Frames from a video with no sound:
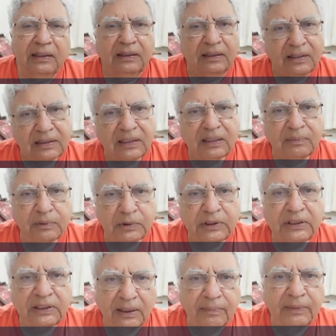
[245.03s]
तीसरी
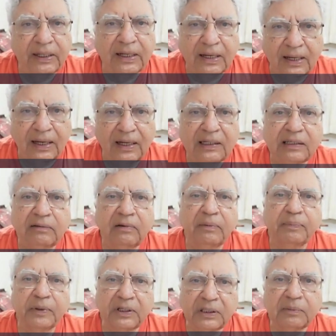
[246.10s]
बुद्धि हमने कहा कि
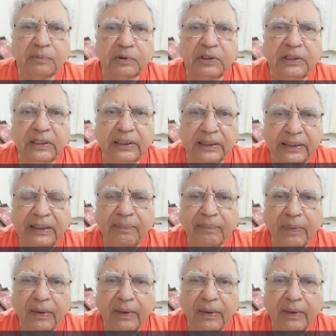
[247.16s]
विपरीत बुद्धि है